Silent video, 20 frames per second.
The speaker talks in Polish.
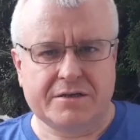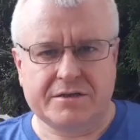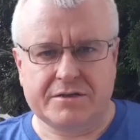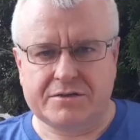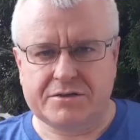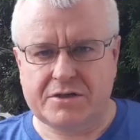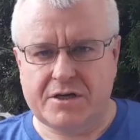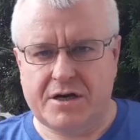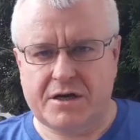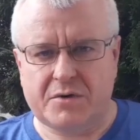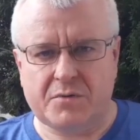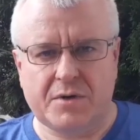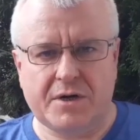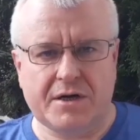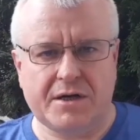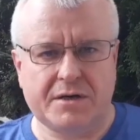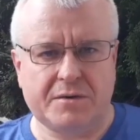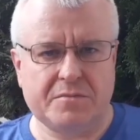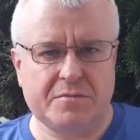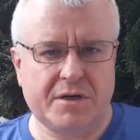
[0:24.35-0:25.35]
E,
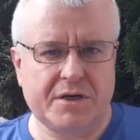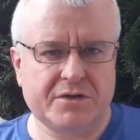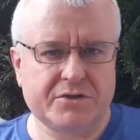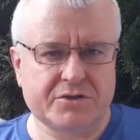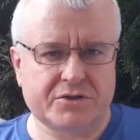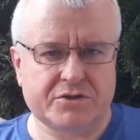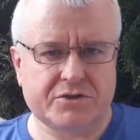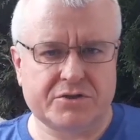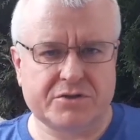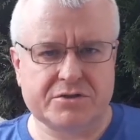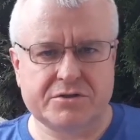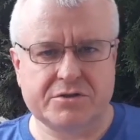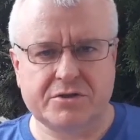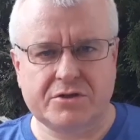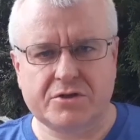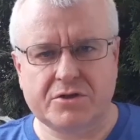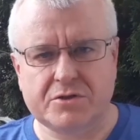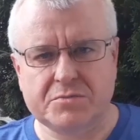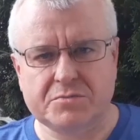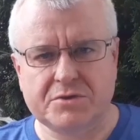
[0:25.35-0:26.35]
ciała
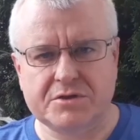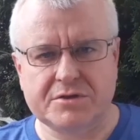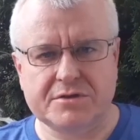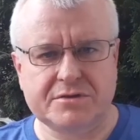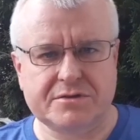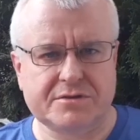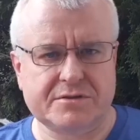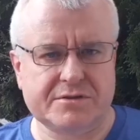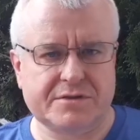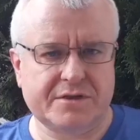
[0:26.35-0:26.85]
mężczyzn i kobiet,